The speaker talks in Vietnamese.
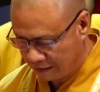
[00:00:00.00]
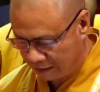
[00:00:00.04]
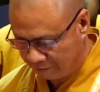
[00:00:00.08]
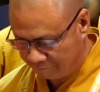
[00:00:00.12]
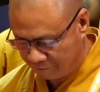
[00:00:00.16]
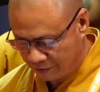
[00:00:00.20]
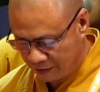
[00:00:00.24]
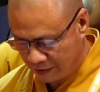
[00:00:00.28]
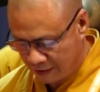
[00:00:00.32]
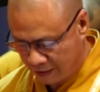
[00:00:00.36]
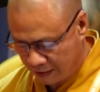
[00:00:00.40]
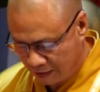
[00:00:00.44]

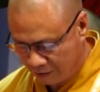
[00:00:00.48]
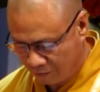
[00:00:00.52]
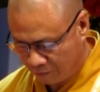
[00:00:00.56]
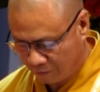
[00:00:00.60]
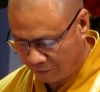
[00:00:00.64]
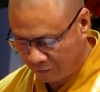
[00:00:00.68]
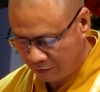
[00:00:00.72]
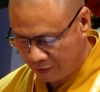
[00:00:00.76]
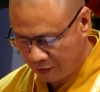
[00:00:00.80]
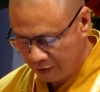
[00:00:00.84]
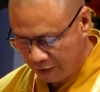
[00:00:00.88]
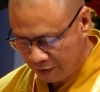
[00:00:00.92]
Nam và
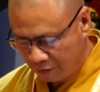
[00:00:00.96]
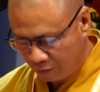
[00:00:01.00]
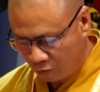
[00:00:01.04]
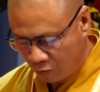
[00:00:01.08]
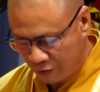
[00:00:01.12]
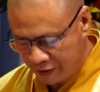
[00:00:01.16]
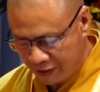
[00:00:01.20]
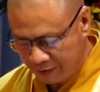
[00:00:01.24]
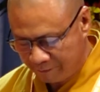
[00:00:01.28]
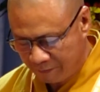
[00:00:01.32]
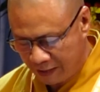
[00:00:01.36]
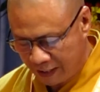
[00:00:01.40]
Lào.
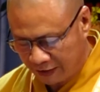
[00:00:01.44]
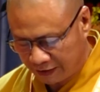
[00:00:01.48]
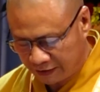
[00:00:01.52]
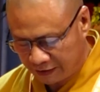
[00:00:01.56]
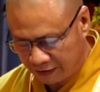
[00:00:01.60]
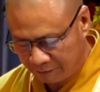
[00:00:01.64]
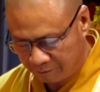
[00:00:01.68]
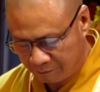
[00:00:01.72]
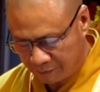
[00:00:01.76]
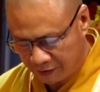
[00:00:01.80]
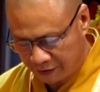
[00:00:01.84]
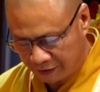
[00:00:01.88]
Cuối năm
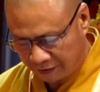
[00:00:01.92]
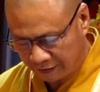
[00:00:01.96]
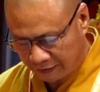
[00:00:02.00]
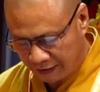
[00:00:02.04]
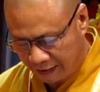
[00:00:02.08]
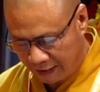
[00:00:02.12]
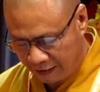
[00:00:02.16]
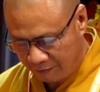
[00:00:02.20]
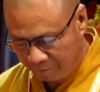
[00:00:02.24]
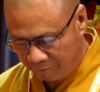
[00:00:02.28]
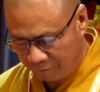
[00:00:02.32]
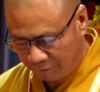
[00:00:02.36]

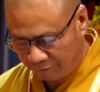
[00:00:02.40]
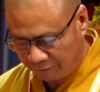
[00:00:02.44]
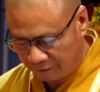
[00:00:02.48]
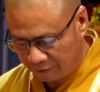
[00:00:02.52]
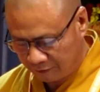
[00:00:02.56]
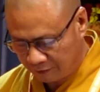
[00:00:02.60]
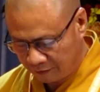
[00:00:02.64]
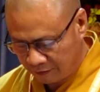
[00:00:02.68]
2018,